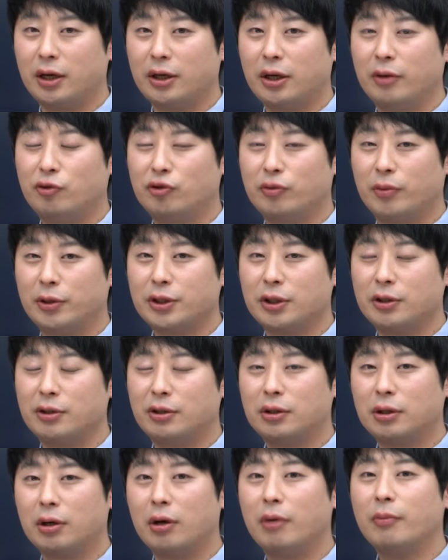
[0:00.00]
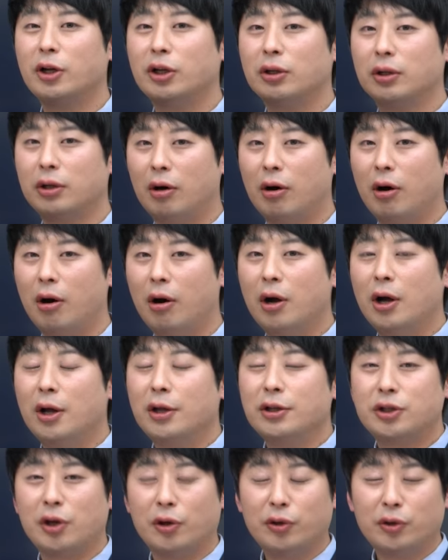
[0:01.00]
그 다음에 두 번째는 그러면서
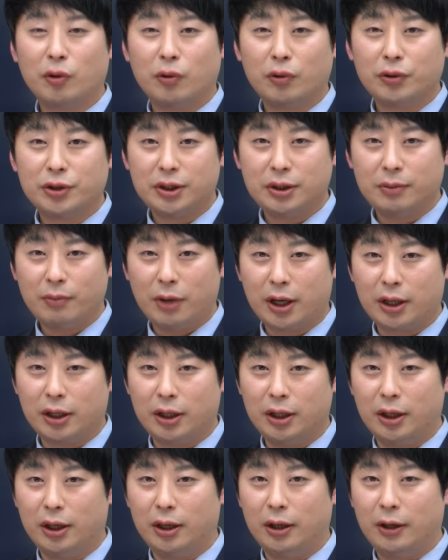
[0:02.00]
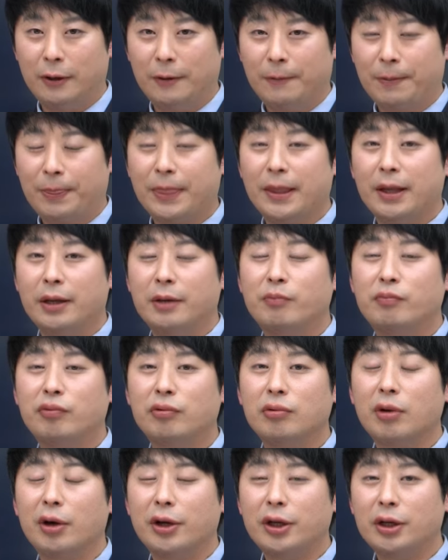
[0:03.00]
전공 심화를
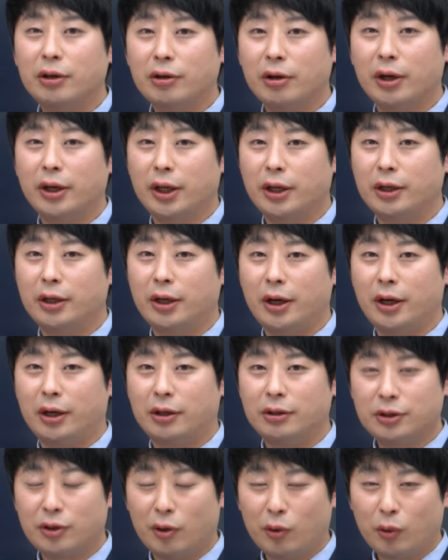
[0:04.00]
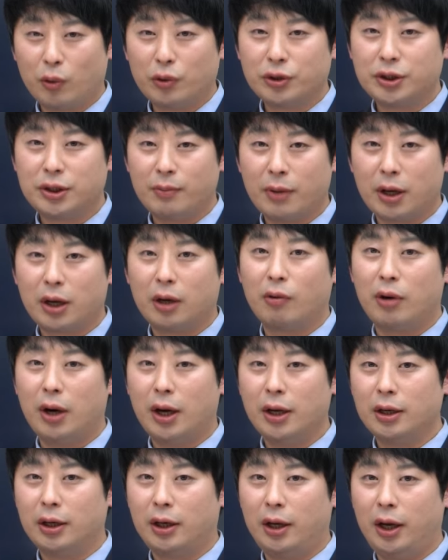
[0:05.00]
불러 일으켜야 되는데 그 전공 심화라고
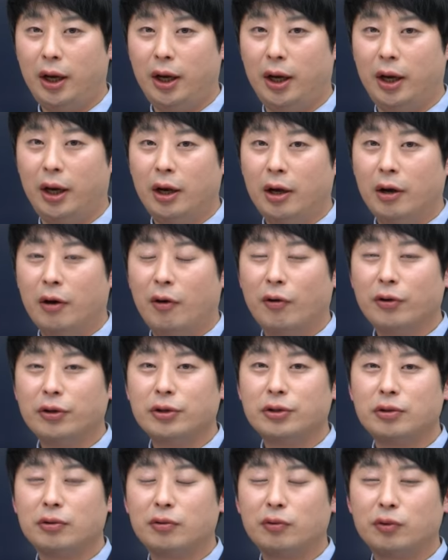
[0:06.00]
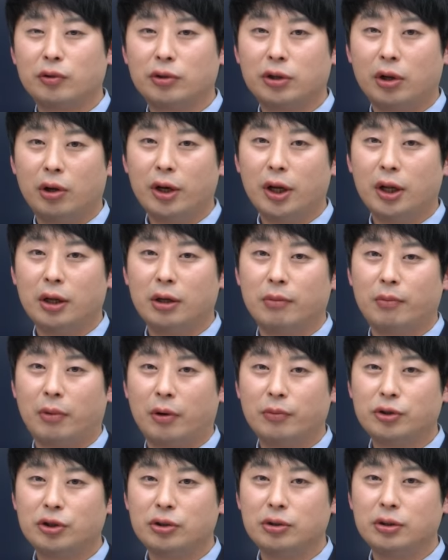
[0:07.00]
하는 게 어느 정도 선에서
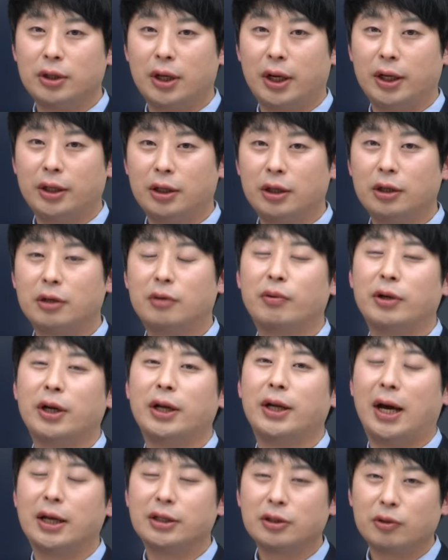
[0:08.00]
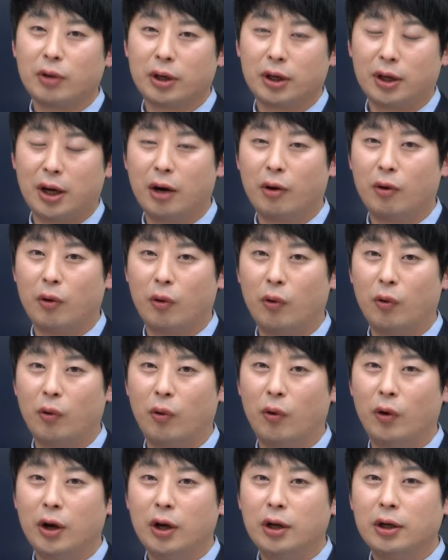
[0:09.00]
멈추는 아이들은 그보다 낮은 과를 간
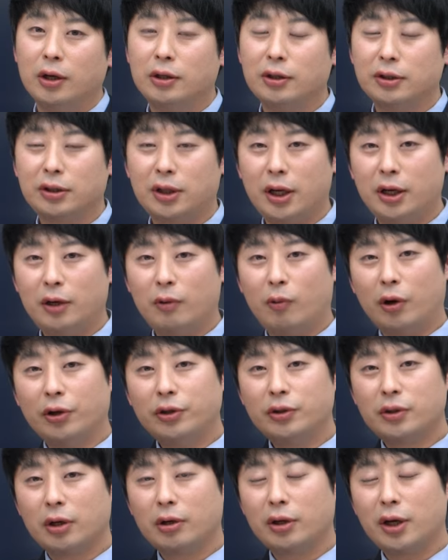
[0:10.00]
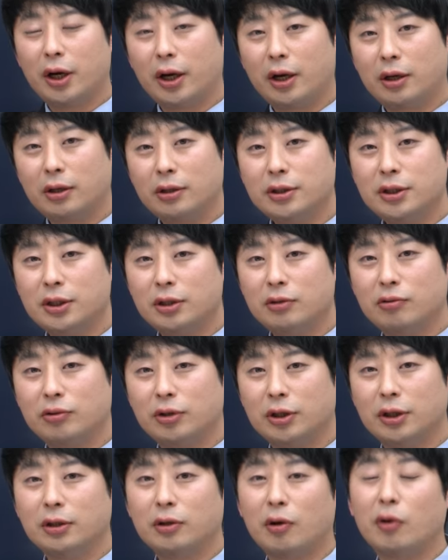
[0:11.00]
거고 그 스케일이 엄청나게 큰
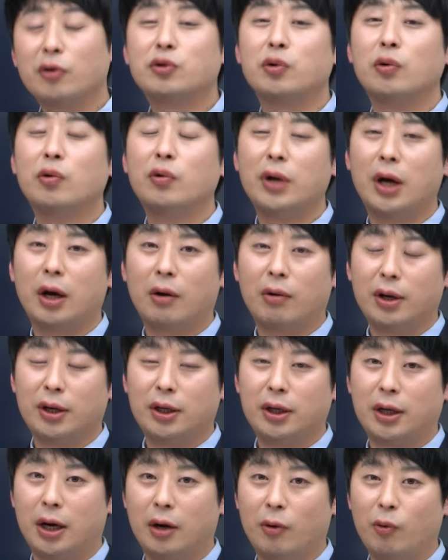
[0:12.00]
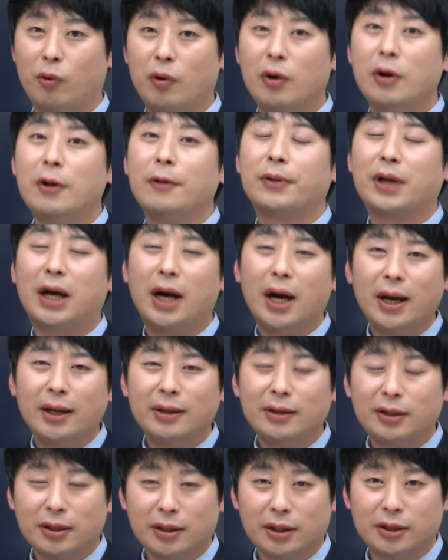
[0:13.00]
친구들은 더 좋은 학과를 간고
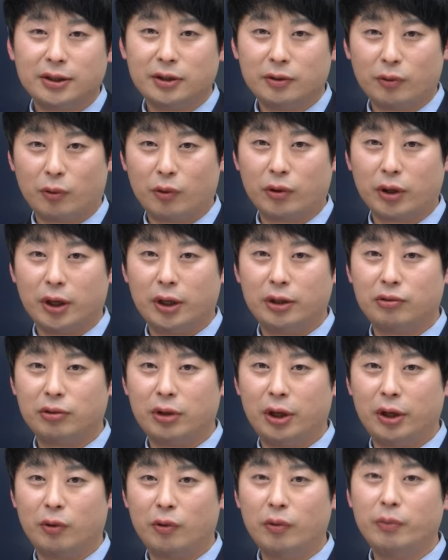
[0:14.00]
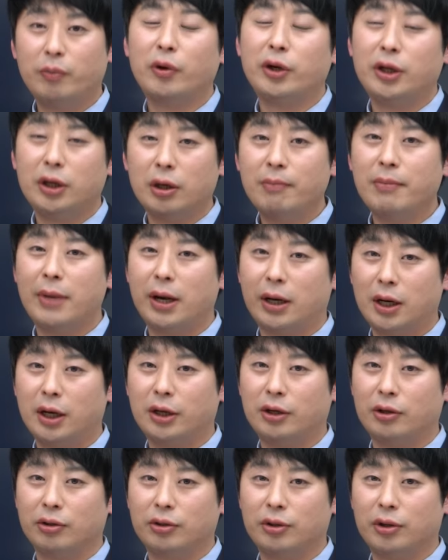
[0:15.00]
카이스트까지도 고려할 수가 있고 뭐 이런
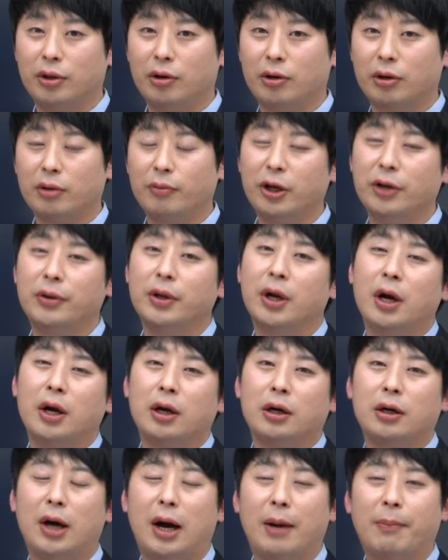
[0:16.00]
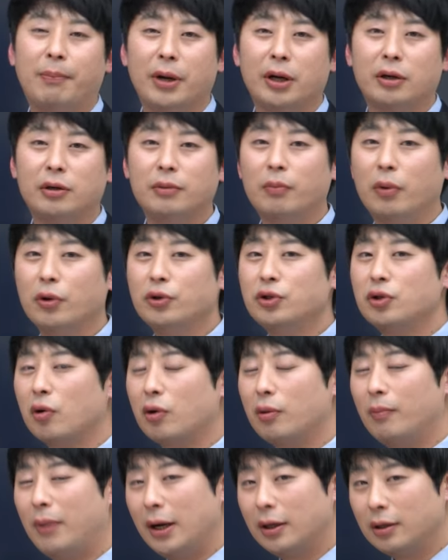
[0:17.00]
맥락이었어요. 그러면 그 앞에
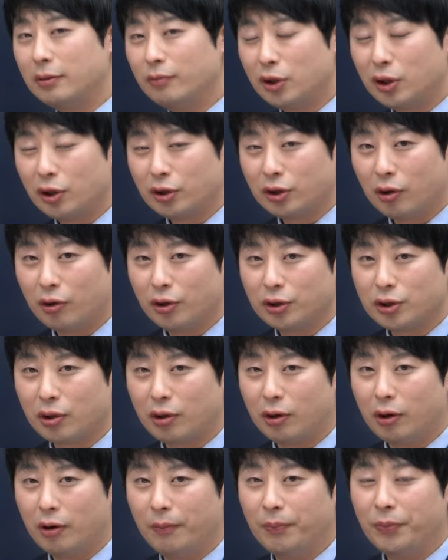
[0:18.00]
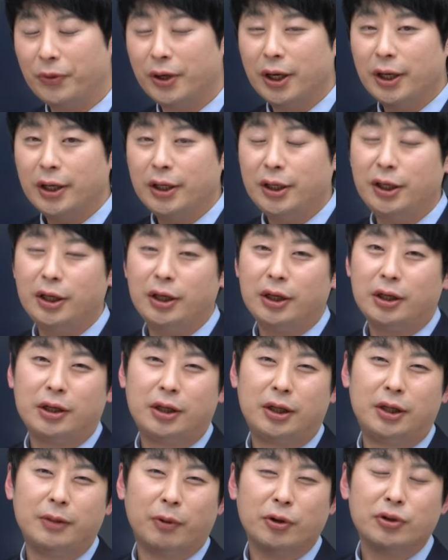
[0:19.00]
근본적으로 말씀드렸던 것처럼 이
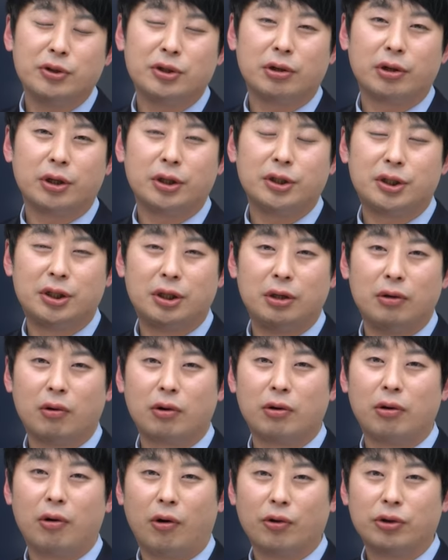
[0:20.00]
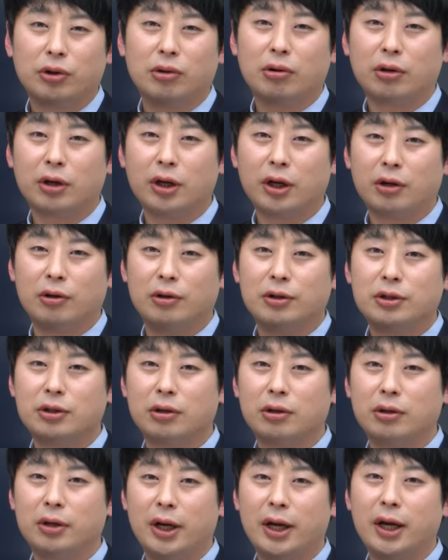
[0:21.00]
기본적인 진로를 어떻게
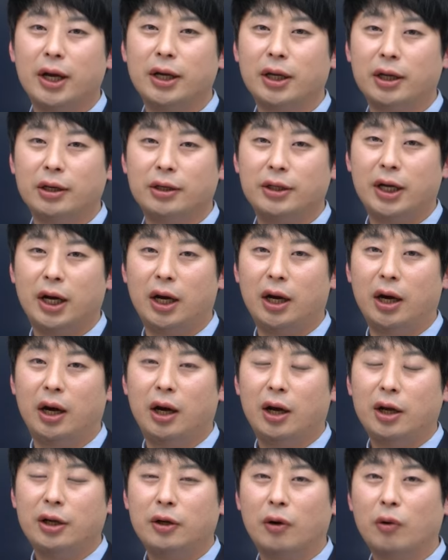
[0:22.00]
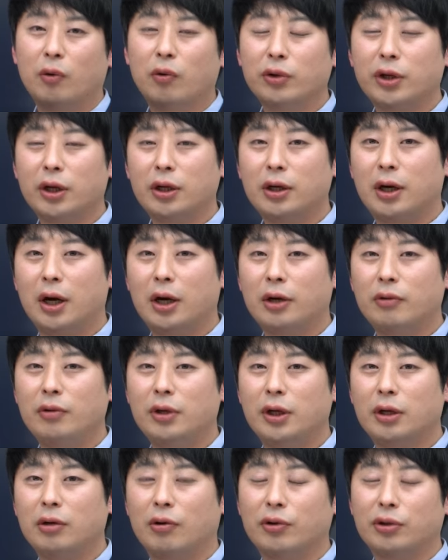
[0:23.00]
결정을 해야 되느냐 연구대를 가기
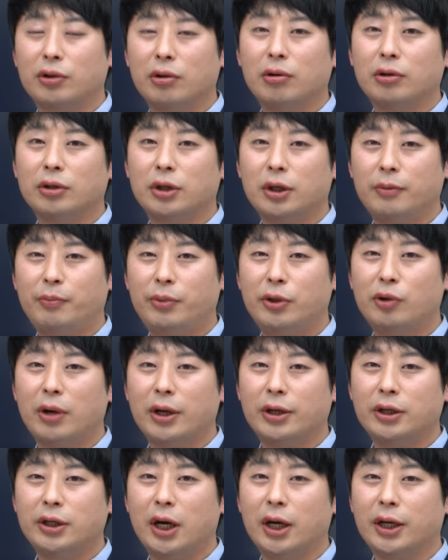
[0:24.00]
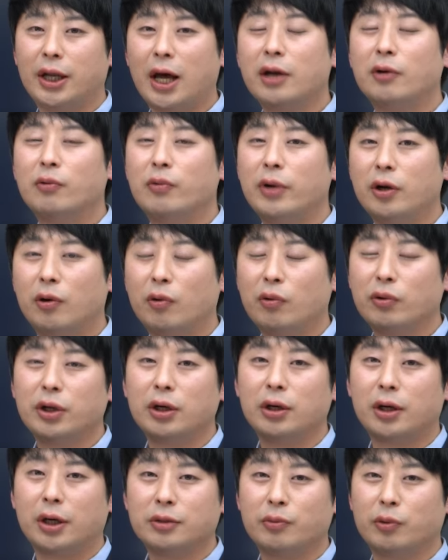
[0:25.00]
위해서 어떤 것들이 필요하느냐 나는
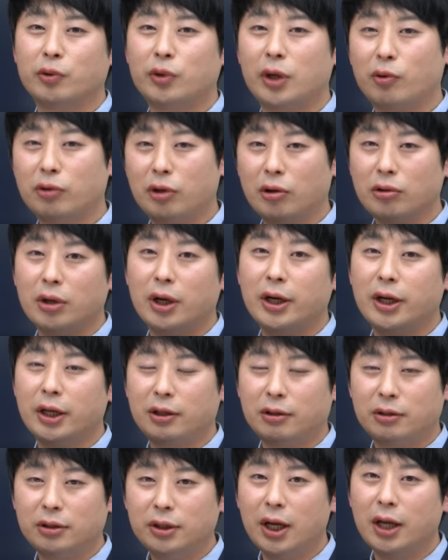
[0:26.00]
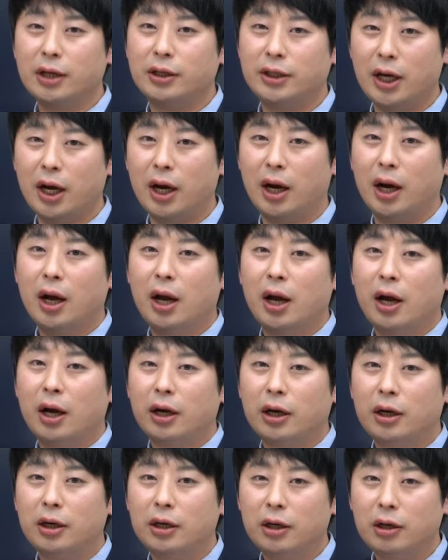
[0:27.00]
왜연구대를 가지 못하고 성소 안에서 끝나느냐
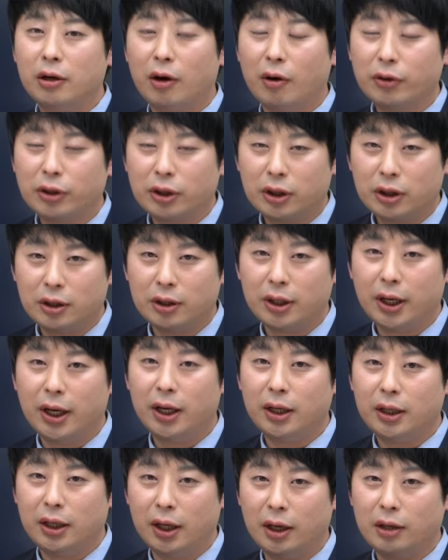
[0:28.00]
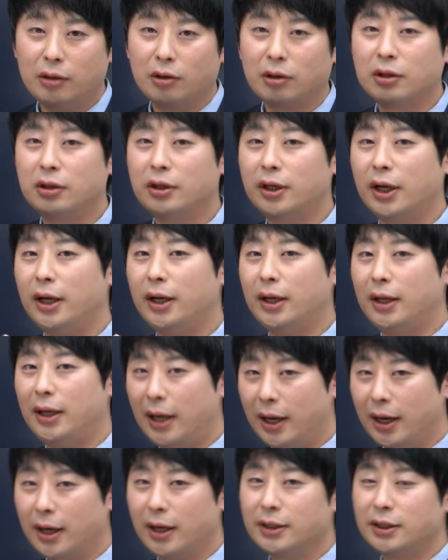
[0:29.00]
그것들에 대해서 크게
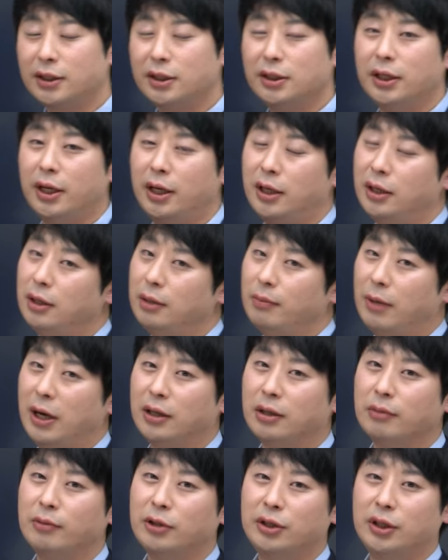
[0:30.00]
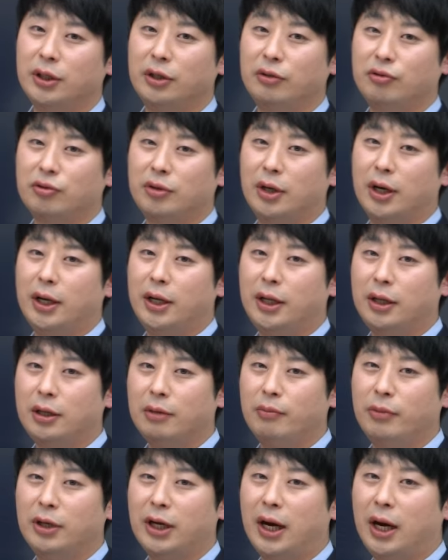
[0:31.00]
네 가지를 얘기를 말씀을 드릴 수가
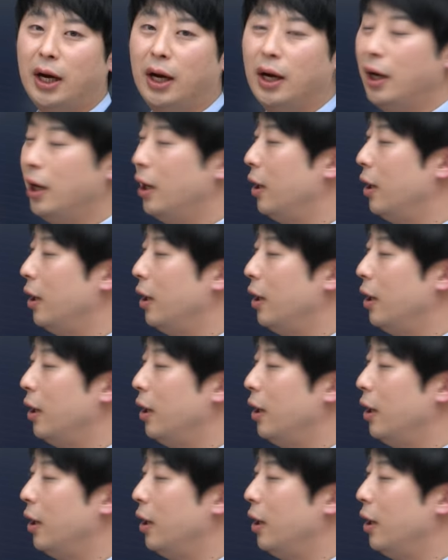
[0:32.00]
있습니다.